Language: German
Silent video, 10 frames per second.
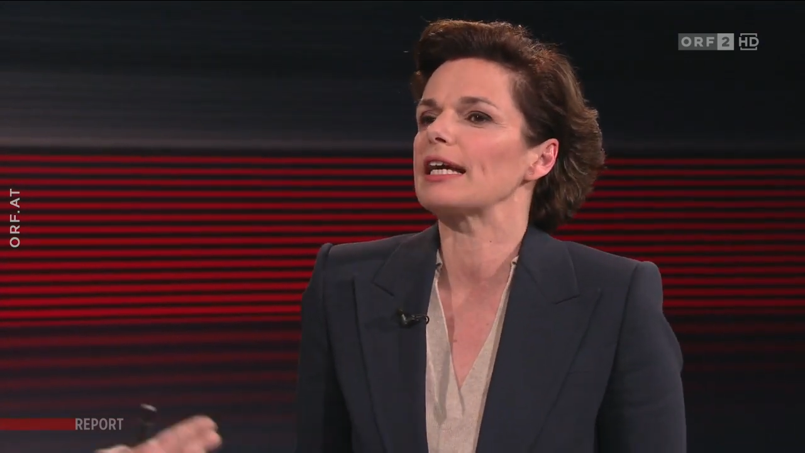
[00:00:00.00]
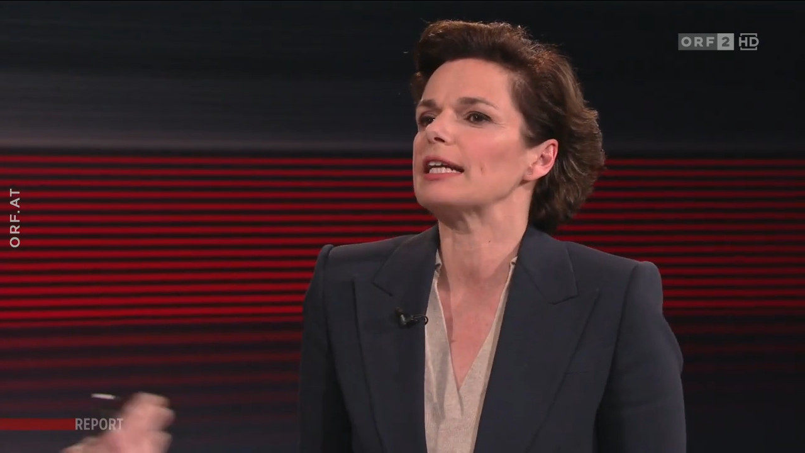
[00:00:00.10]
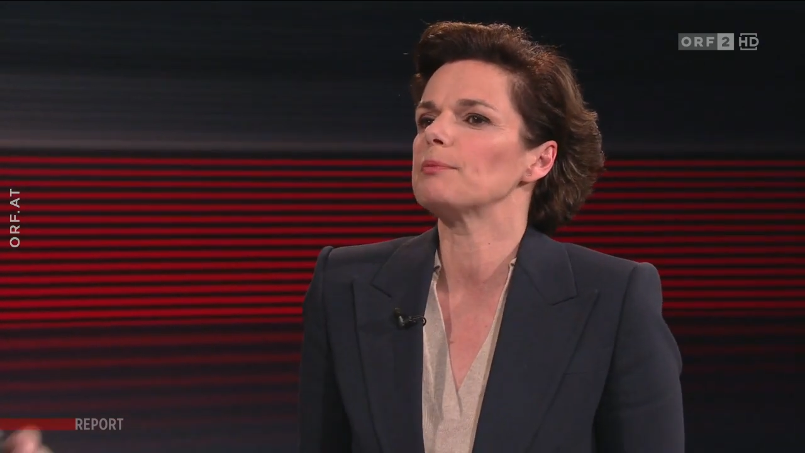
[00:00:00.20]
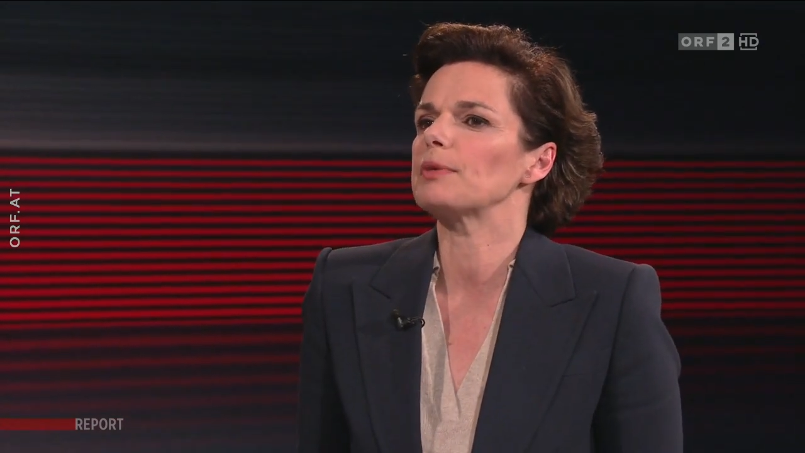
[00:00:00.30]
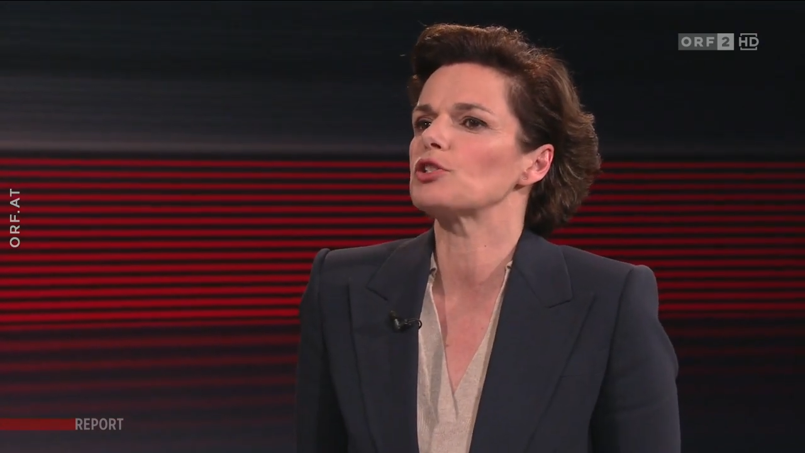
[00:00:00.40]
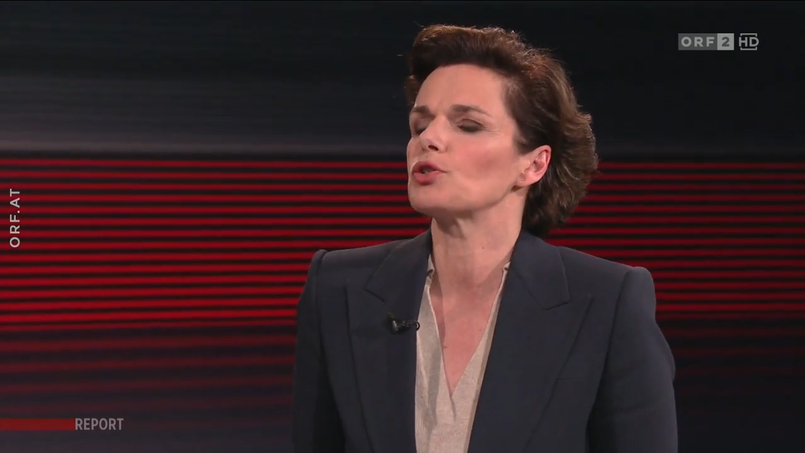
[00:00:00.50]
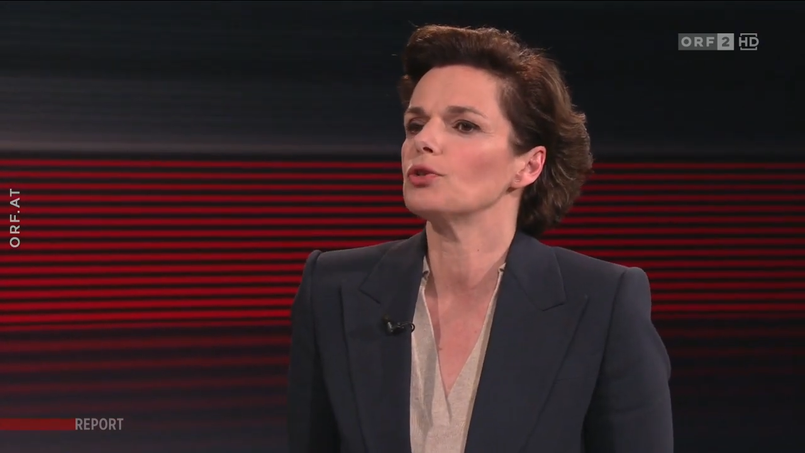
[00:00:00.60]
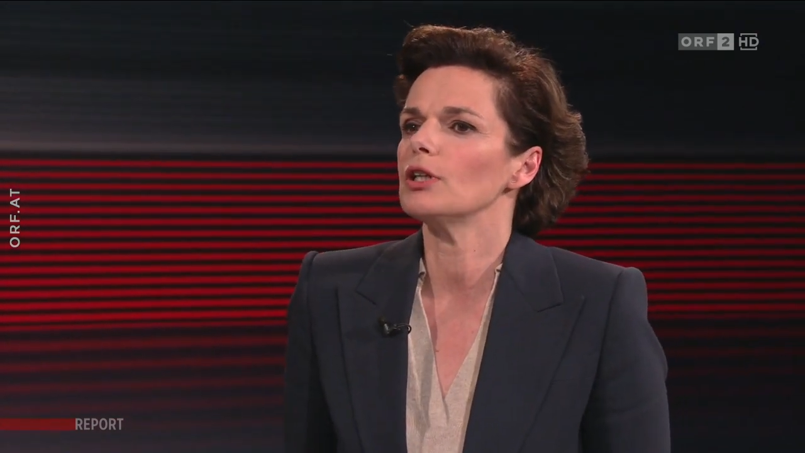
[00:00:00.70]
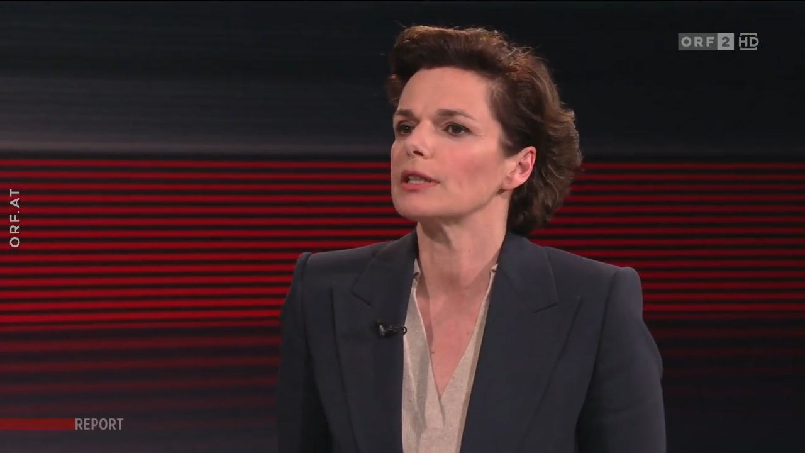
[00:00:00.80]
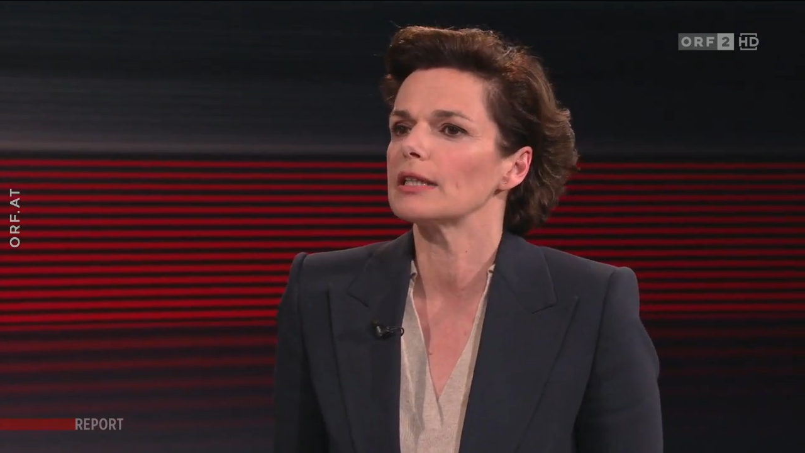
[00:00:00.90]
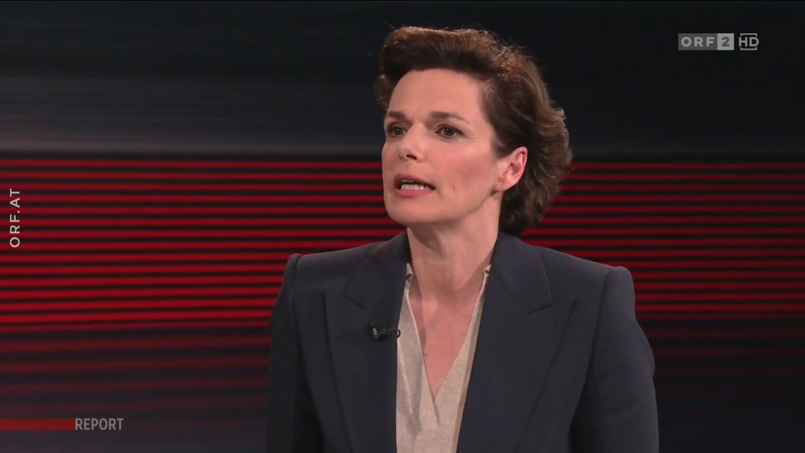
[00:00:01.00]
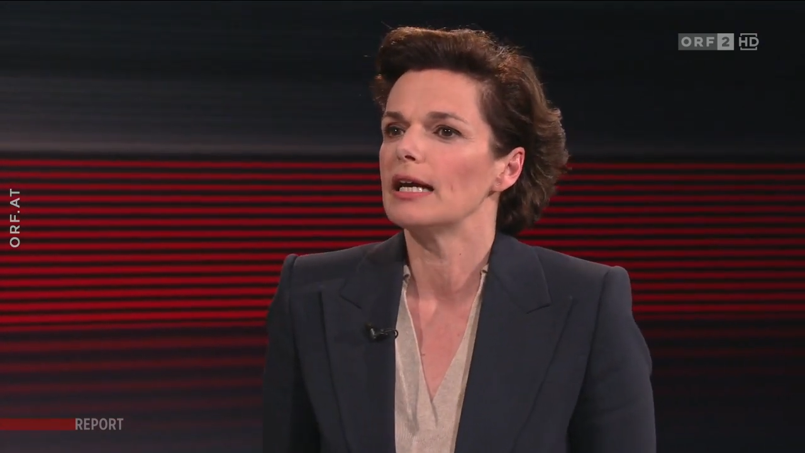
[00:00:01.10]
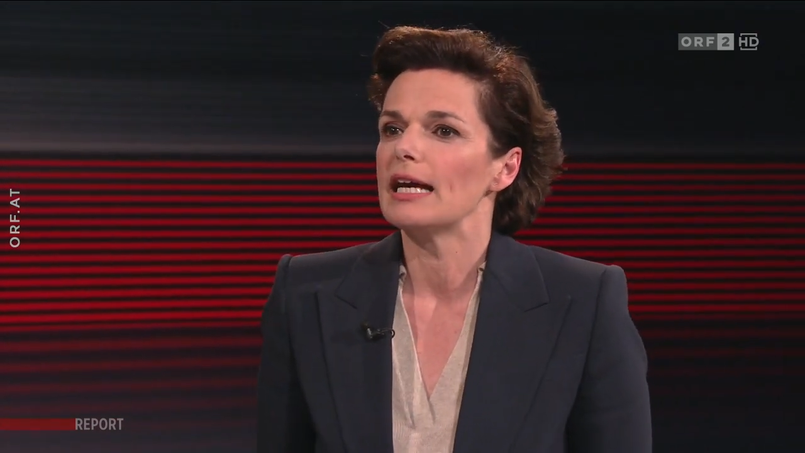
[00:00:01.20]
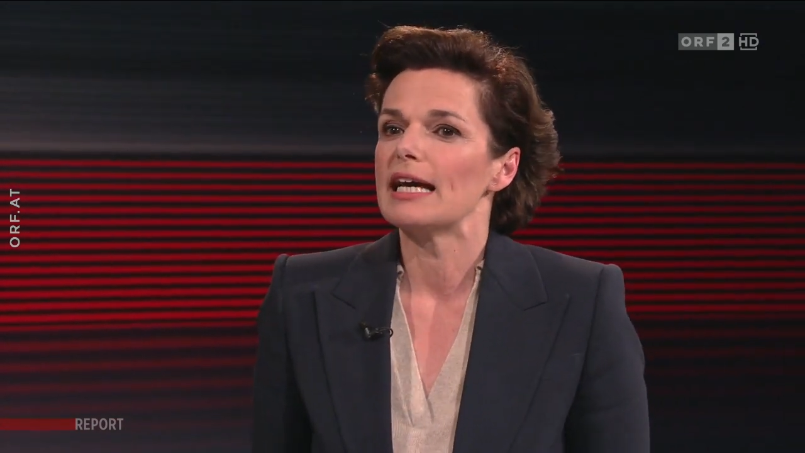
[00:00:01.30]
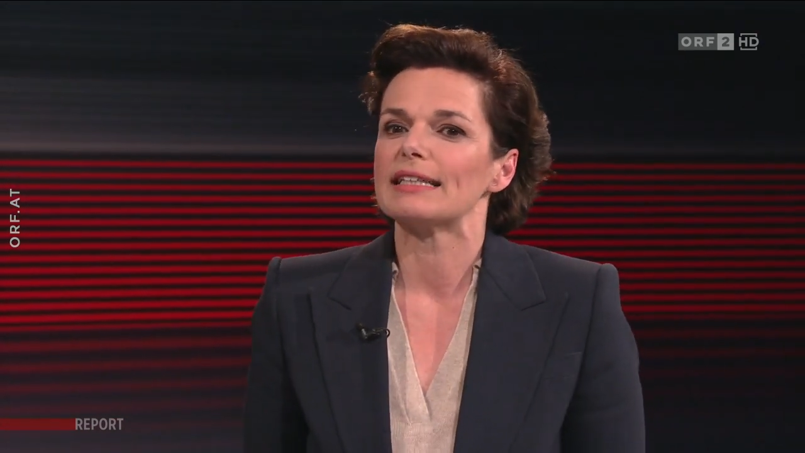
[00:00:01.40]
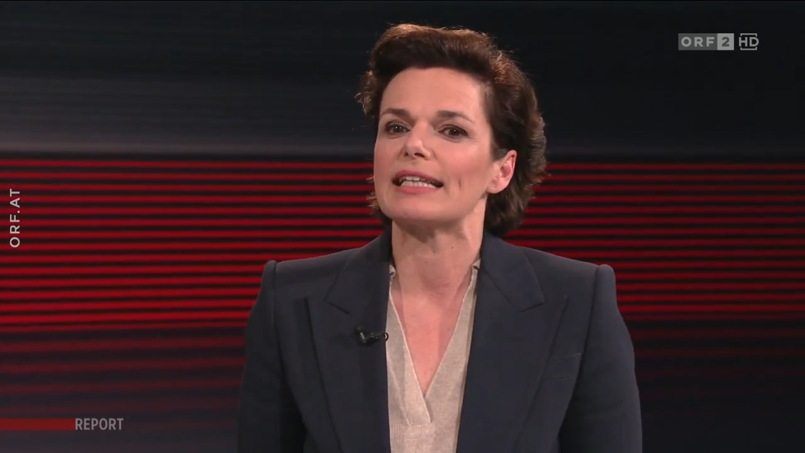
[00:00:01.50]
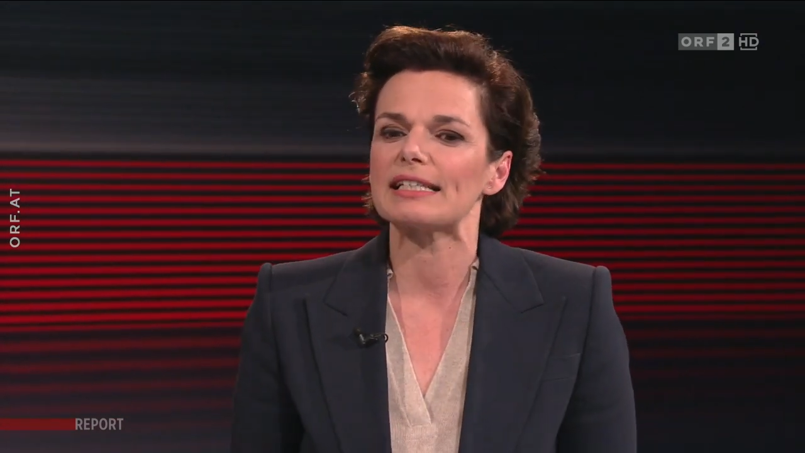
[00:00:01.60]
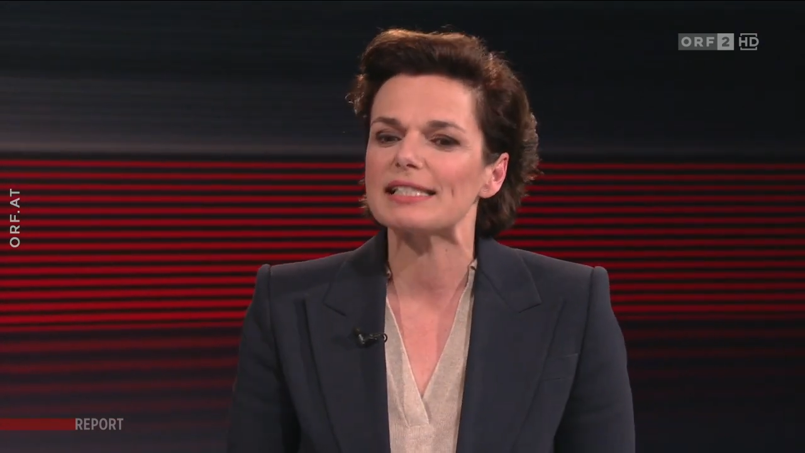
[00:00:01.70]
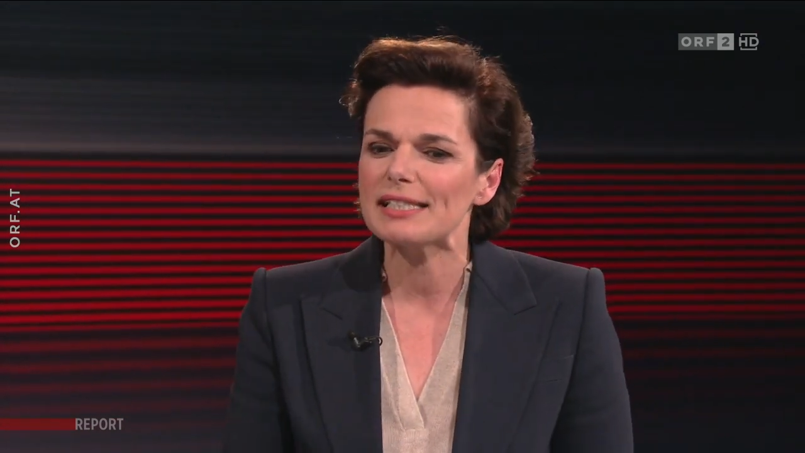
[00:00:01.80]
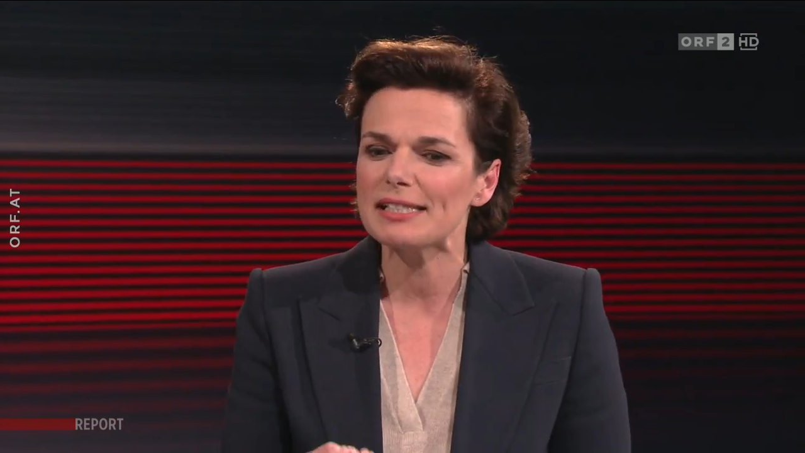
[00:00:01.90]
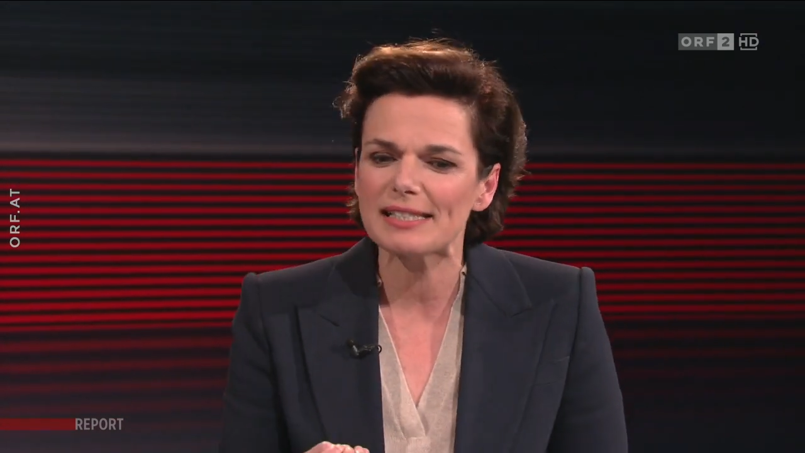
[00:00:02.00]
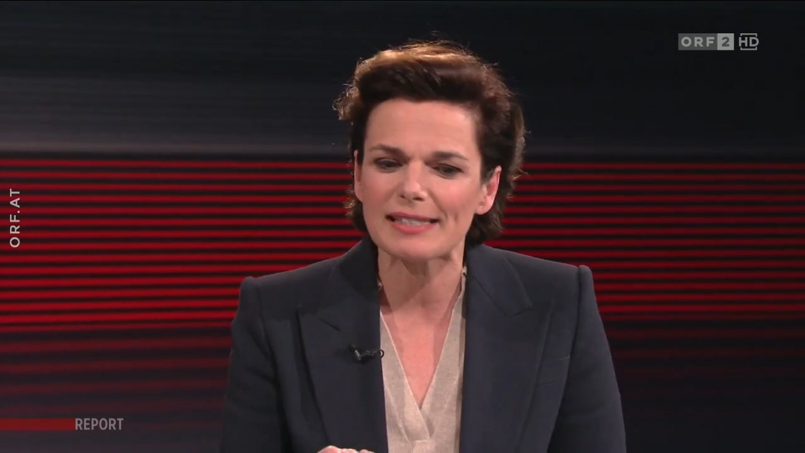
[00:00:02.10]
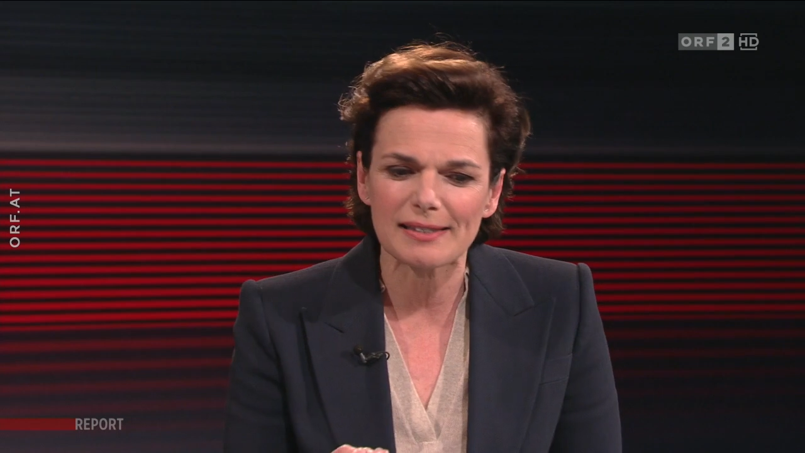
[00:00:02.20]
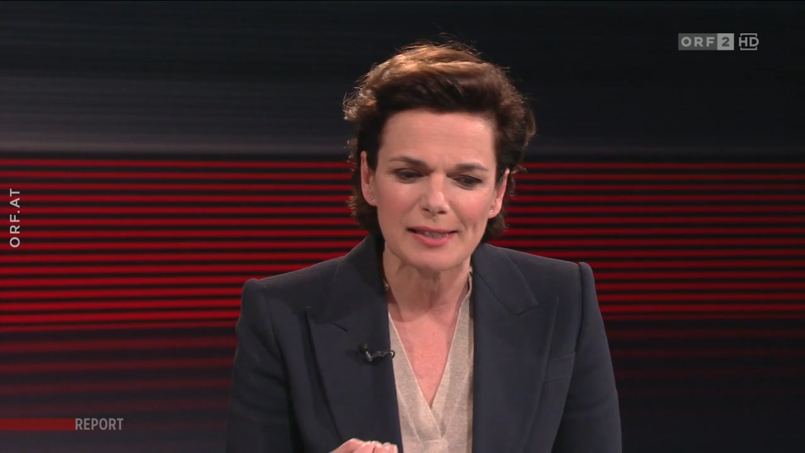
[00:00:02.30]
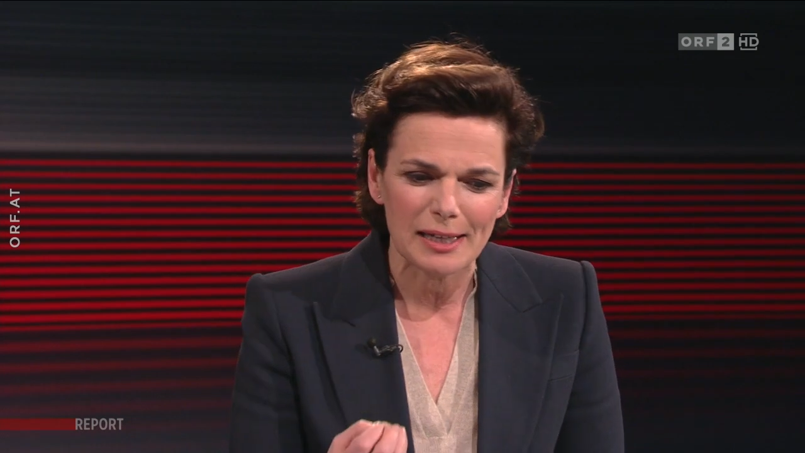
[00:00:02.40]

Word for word: eine SPÖ persönliche. Das ist